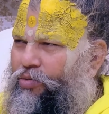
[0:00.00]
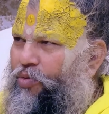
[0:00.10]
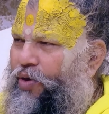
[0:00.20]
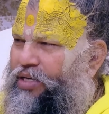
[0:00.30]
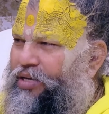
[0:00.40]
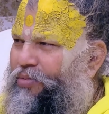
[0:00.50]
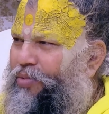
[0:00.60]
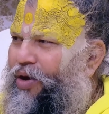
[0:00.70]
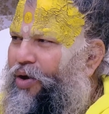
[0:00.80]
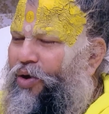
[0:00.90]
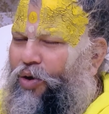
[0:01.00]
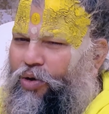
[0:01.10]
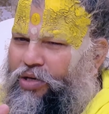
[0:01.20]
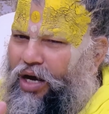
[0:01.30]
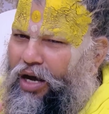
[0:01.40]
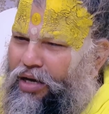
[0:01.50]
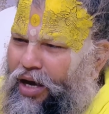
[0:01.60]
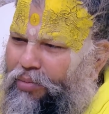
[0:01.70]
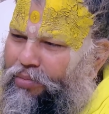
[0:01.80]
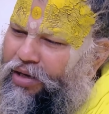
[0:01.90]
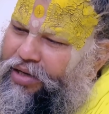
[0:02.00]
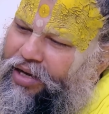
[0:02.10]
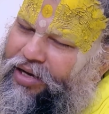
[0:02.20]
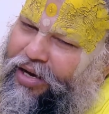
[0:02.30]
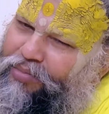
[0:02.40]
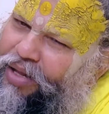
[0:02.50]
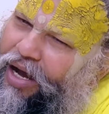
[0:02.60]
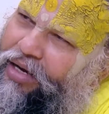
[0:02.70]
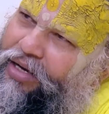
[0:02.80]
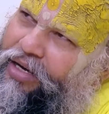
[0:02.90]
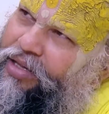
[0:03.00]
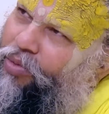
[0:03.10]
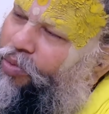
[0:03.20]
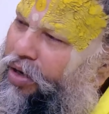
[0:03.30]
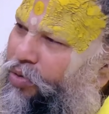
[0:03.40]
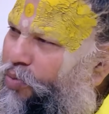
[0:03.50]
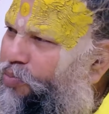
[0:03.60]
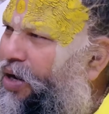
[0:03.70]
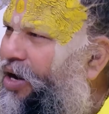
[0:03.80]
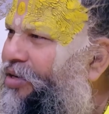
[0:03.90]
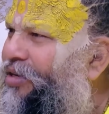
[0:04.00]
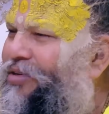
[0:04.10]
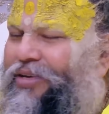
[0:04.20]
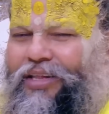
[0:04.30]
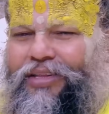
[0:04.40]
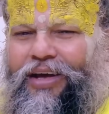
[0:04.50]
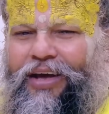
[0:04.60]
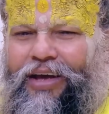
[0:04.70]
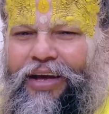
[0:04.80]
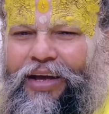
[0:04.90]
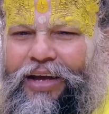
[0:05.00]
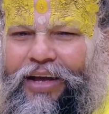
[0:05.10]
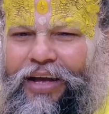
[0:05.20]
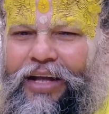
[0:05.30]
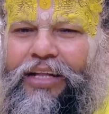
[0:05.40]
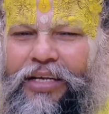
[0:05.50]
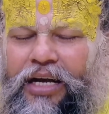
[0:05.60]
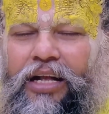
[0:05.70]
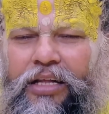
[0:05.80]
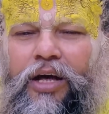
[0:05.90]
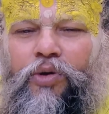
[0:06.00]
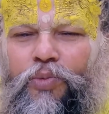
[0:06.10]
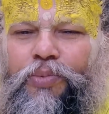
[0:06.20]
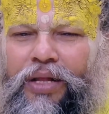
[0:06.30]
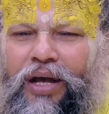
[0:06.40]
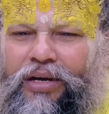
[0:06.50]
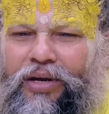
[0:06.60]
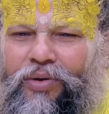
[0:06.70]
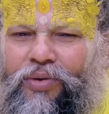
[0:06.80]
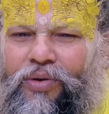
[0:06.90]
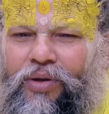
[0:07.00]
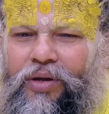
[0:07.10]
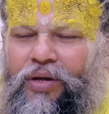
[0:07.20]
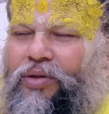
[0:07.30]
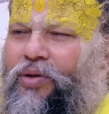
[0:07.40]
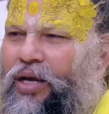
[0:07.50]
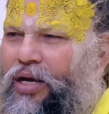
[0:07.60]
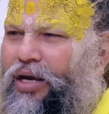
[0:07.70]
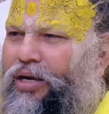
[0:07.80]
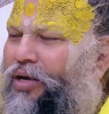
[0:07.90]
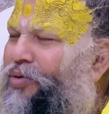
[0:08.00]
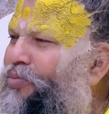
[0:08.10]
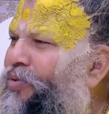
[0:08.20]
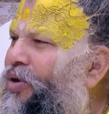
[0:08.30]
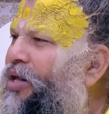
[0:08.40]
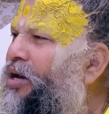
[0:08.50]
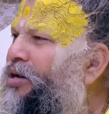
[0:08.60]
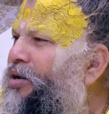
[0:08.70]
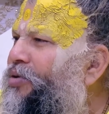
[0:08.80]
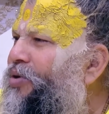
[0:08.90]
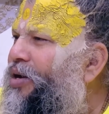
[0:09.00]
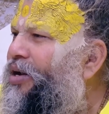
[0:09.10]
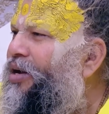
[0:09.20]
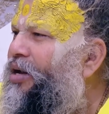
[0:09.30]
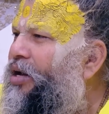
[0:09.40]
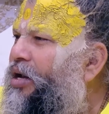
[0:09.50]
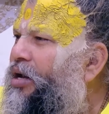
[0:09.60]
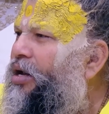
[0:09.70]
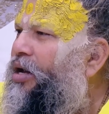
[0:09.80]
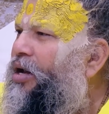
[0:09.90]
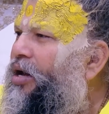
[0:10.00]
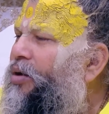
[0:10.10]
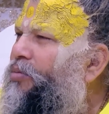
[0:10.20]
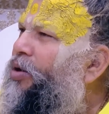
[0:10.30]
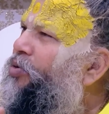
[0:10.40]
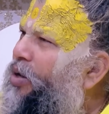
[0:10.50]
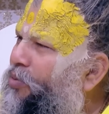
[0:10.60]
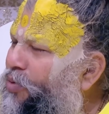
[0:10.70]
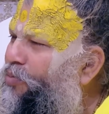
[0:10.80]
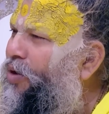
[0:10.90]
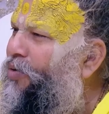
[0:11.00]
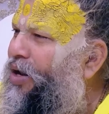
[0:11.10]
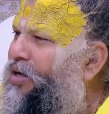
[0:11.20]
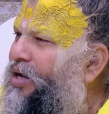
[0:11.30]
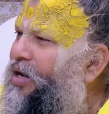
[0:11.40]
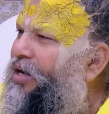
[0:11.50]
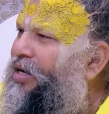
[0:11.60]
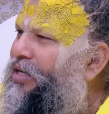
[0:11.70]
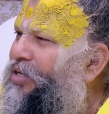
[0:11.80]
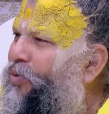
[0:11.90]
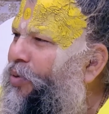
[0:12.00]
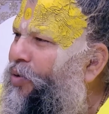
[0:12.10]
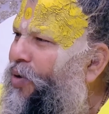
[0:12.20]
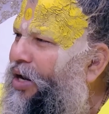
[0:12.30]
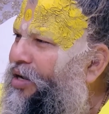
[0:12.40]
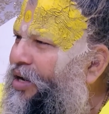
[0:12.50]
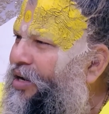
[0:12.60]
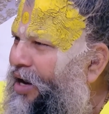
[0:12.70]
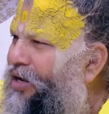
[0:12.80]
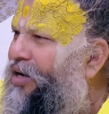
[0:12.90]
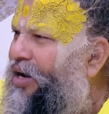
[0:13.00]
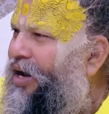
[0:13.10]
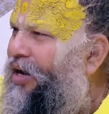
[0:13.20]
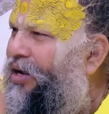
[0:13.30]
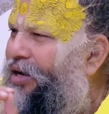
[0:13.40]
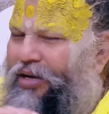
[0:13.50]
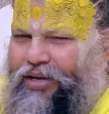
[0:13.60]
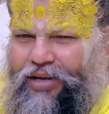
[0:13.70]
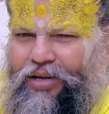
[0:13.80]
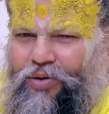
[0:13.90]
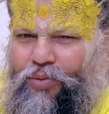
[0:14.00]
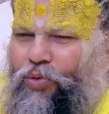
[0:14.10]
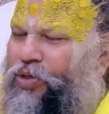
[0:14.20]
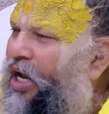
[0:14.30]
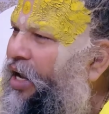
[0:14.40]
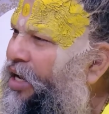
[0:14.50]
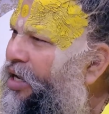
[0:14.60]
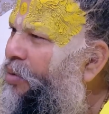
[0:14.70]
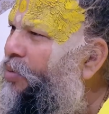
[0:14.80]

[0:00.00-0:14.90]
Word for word: वो वैसे ही भाव और जहां नाम लिख करके हम ध्यान करते वही रूप प्रकाशित हो जाता है जैसे कहा जाता है रूप का ध्यान करो तो देखे नहीं रूप तो क्या ध्यान करोगे भले मतलब सब रूप भगवान के लेकिन जो भगवान के रंग का उसे आई ही नहीं